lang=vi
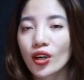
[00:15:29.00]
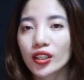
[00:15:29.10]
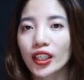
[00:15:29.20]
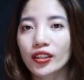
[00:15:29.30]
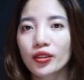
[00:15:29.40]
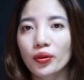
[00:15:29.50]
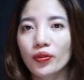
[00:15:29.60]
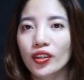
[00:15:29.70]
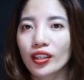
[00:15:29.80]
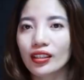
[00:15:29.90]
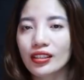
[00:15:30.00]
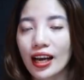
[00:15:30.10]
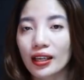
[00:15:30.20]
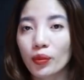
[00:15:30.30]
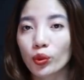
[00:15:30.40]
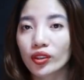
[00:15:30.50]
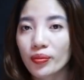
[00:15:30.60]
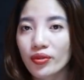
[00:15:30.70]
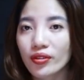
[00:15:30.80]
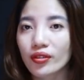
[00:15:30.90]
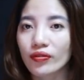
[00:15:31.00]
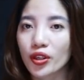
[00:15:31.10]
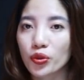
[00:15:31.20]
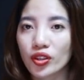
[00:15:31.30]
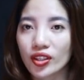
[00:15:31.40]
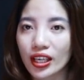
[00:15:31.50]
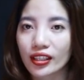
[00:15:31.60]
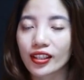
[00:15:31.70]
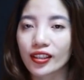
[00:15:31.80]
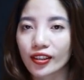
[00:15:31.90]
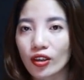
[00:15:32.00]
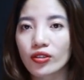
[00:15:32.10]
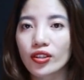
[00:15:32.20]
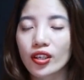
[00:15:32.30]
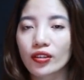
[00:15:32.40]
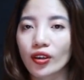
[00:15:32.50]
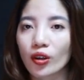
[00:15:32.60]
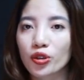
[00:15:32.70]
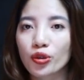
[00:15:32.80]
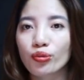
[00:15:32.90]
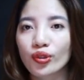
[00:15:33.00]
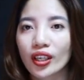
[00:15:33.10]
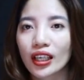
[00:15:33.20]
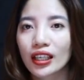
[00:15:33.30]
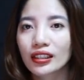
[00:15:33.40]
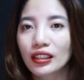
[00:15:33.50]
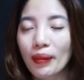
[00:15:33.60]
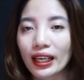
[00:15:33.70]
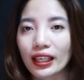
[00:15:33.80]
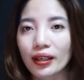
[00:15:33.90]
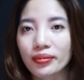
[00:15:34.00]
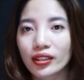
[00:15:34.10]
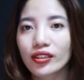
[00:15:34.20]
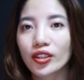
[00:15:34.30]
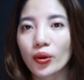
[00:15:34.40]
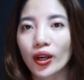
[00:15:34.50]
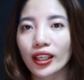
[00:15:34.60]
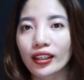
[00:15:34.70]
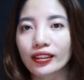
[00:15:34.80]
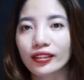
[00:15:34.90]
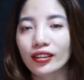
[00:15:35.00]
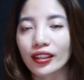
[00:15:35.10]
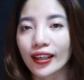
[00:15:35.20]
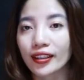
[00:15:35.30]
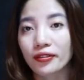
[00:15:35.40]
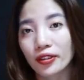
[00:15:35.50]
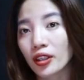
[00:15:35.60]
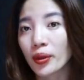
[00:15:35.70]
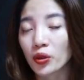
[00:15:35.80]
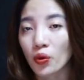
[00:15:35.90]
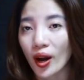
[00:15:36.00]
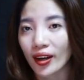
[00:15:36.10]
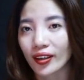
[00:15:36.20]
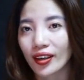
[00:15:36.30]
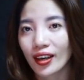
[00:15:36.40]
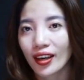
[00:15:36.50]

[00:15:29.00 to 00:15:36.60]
Vâng, kính thưa quý vị, lại là một tâm sự về chuyện gia đình, con riêng và con chung. Tâm An đã gặp rất nhiều cái cảnh tượng này ở, ở bên ngoài.